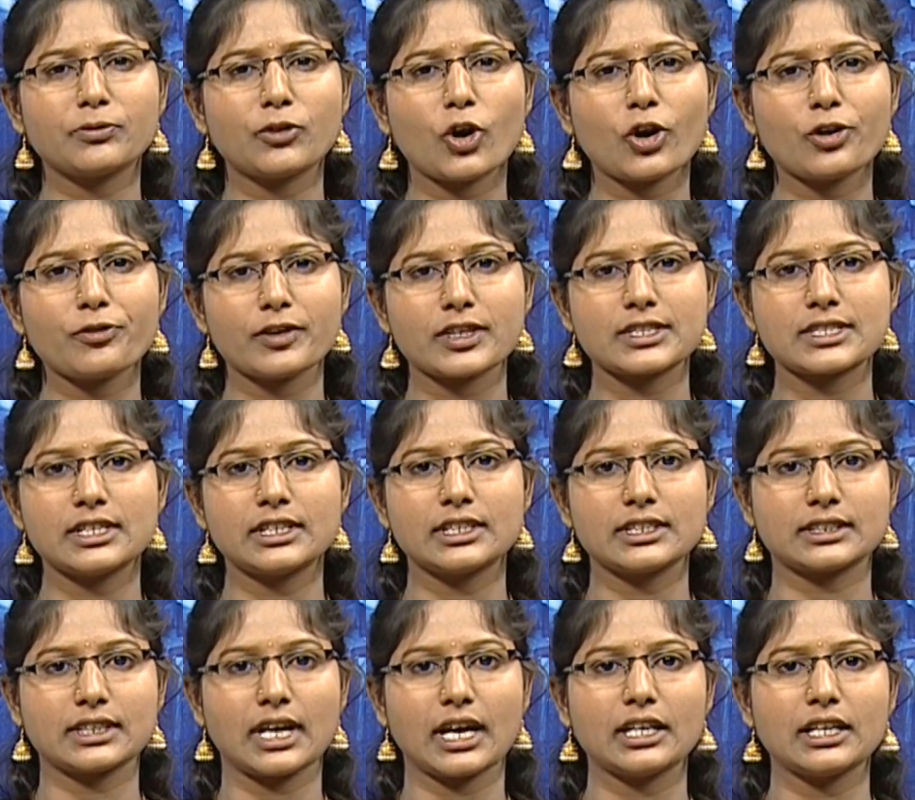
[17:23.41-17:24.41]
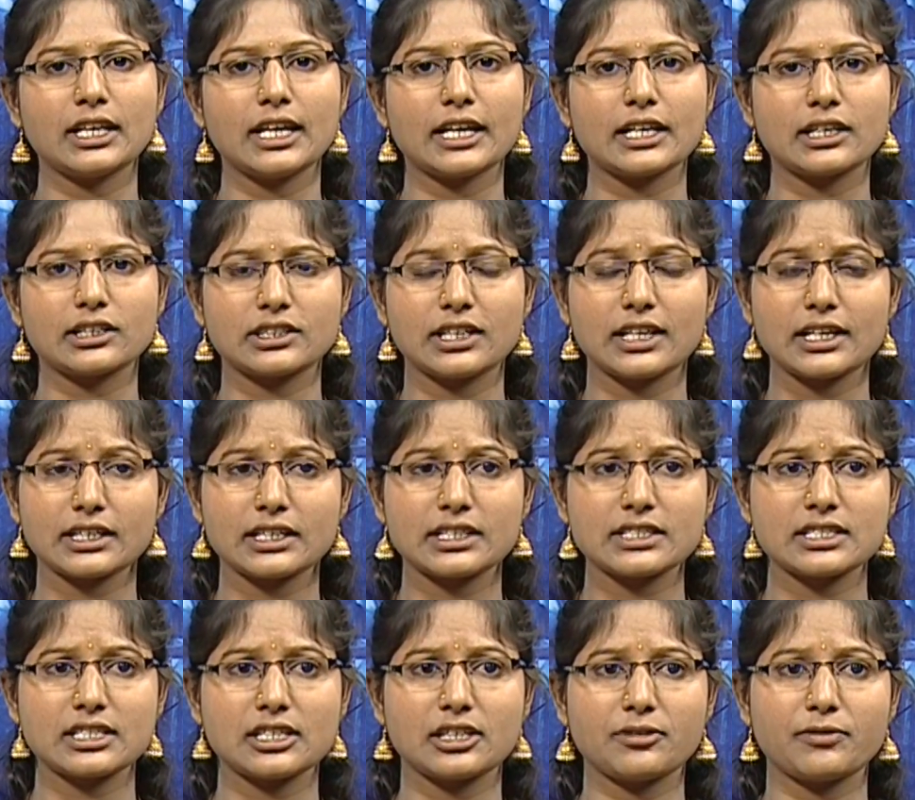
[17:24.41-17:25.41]
రోడ్ ఫెసిలిటీస్ కానీ
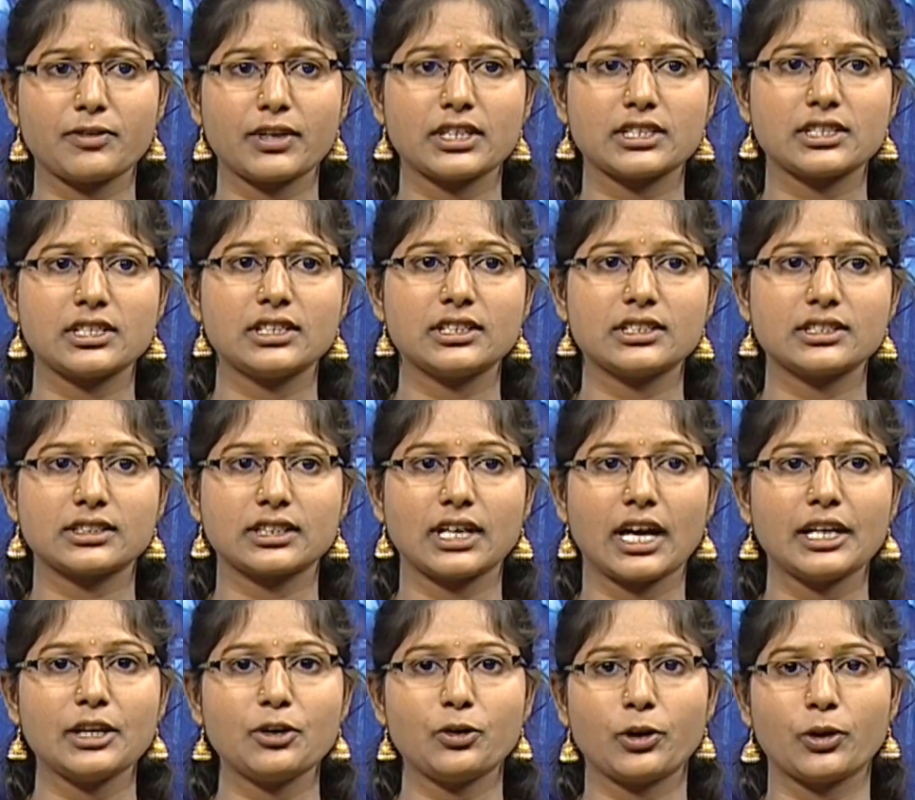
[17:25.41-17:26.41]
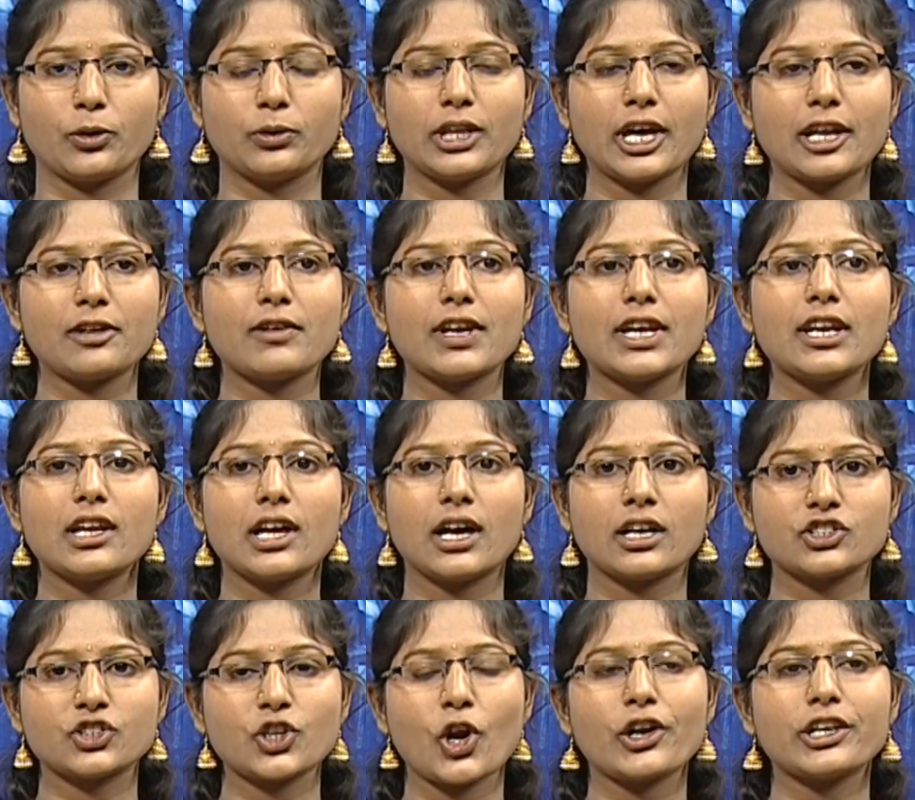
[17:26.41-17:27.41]
ఎలక్ట్రిసిటీ ఫెసిలిటీస్ కానీ ఉండవు దానివల్ల
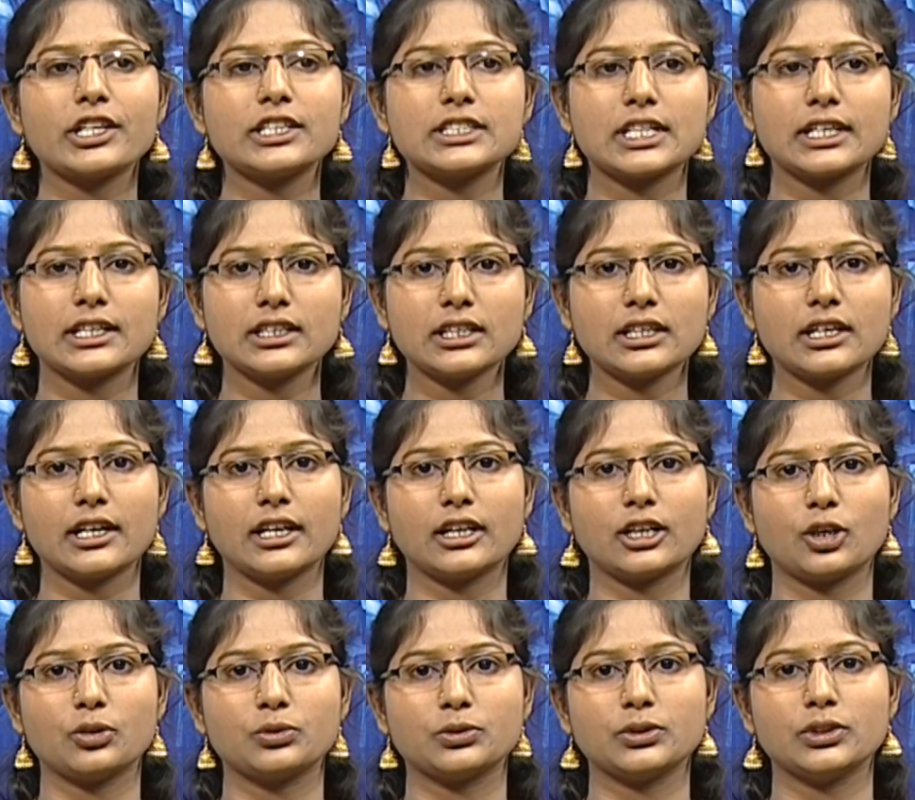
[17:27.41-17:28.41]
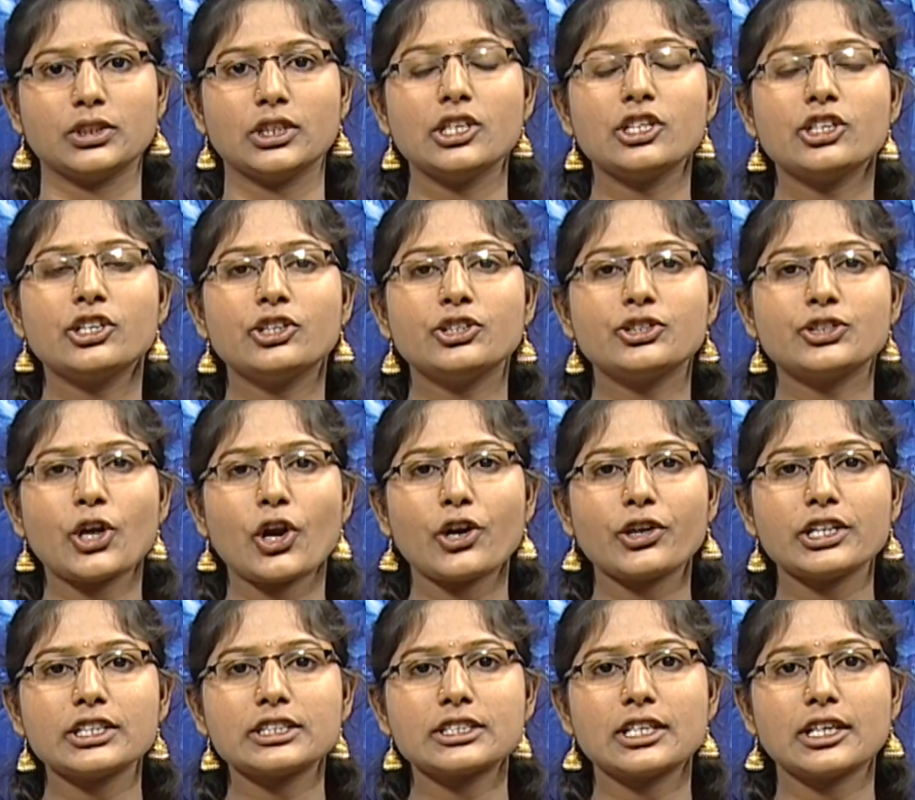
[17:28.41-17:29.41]
షార్టేజ్ అనేది క్రియేట్ అవుతుంది
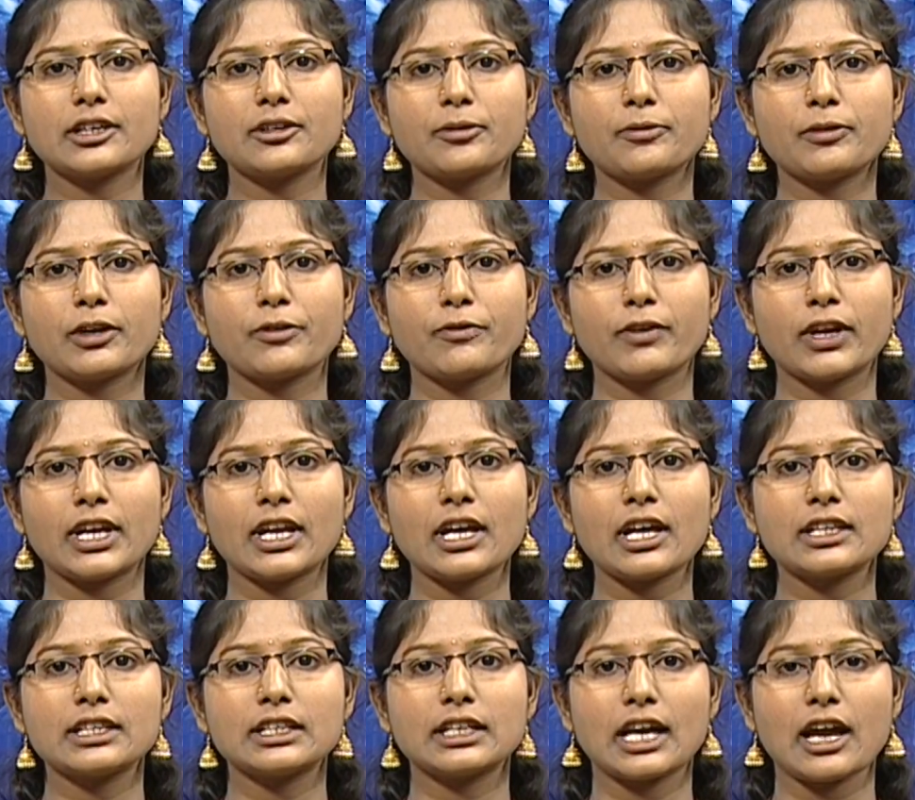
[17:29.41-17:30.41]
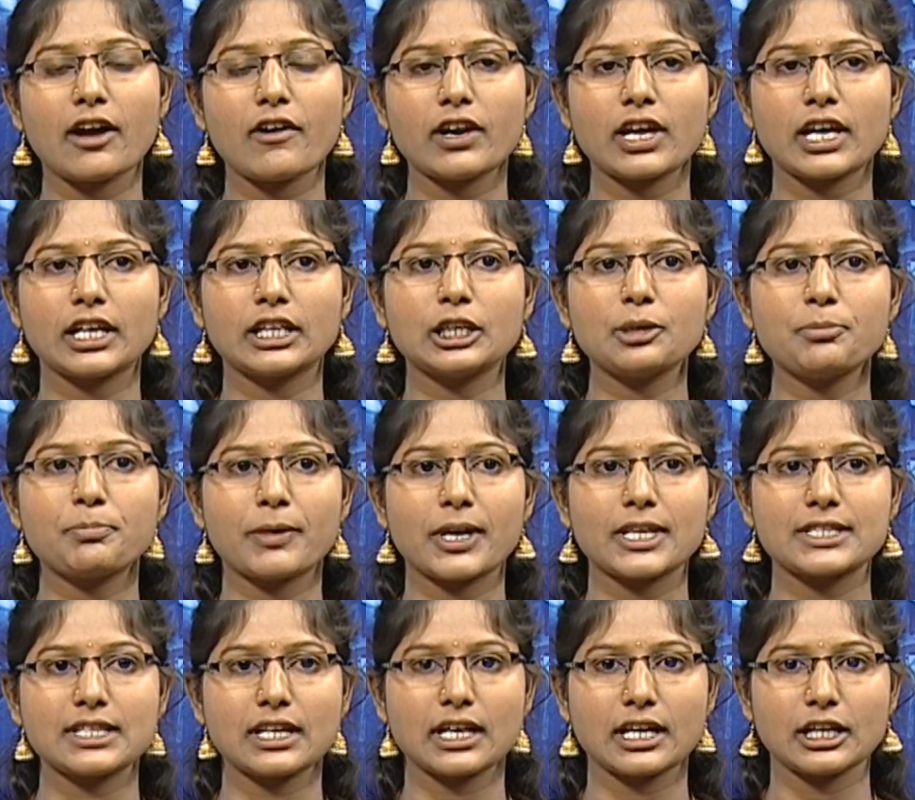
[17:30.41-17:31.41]
షార్టేజ్ క్రియేట్ అవ్వడం వల్ల అది రావడానికి
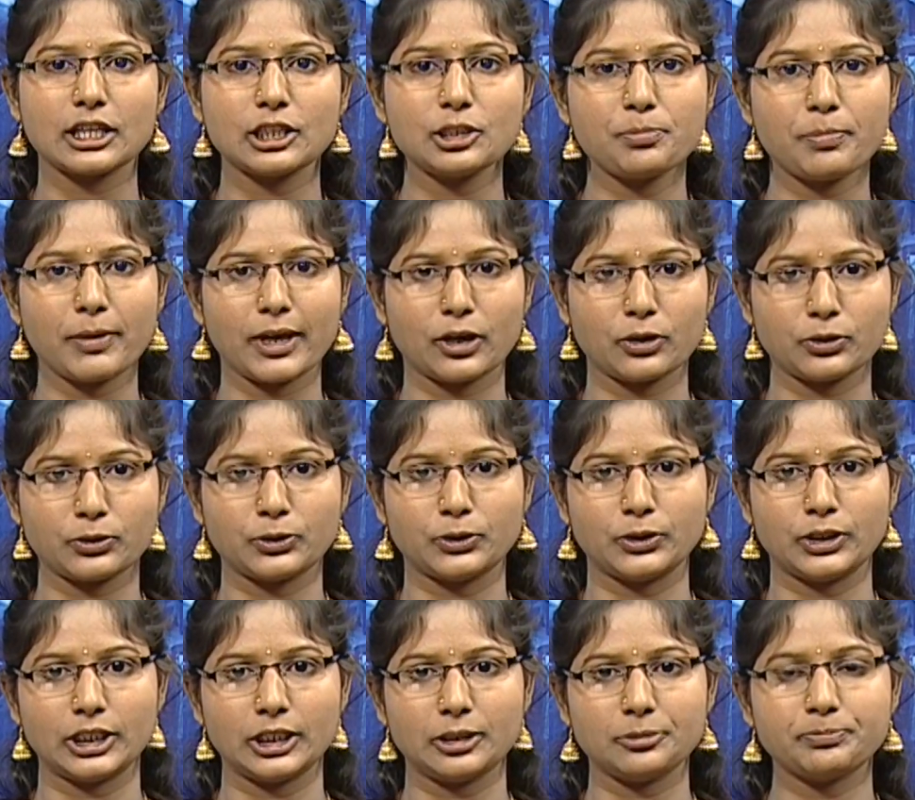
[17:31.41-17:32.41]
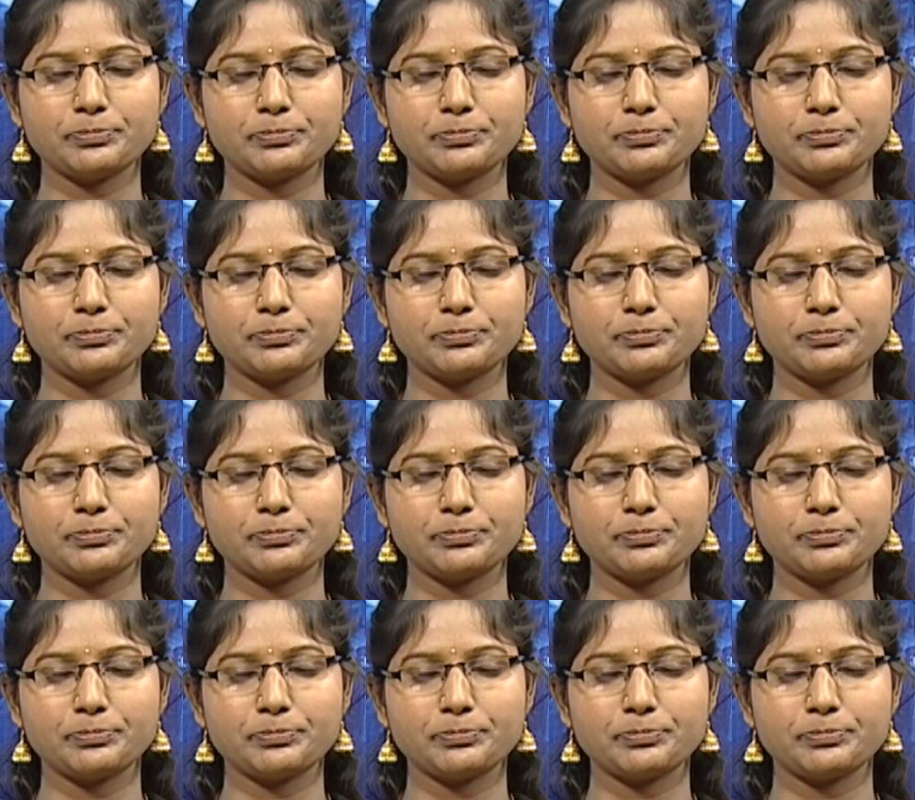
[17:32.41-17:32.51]
ప్రెజర్ అనేది పెరుగుతుంది